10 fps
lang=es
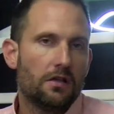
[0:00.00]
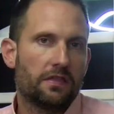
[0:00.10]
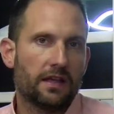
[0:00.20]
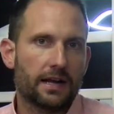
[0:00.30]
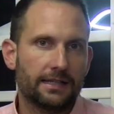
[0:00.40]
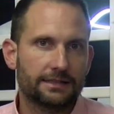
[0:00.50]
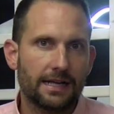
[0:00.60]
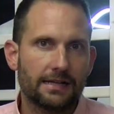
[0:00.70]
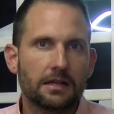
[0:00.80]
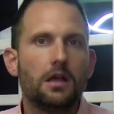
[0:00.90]
cierran
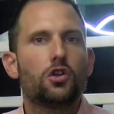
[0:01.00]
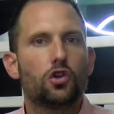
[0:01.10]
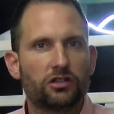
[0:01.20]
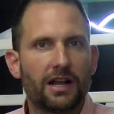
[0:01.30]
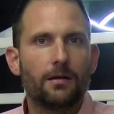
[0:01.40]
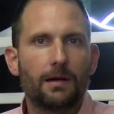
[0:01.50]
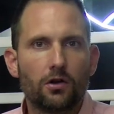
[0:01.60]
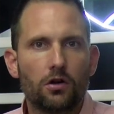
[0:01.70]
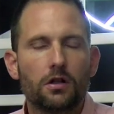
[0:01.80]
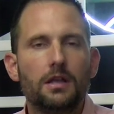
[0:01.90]
atrás, nos dan el
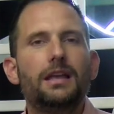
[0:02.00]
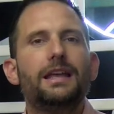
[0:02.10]
balón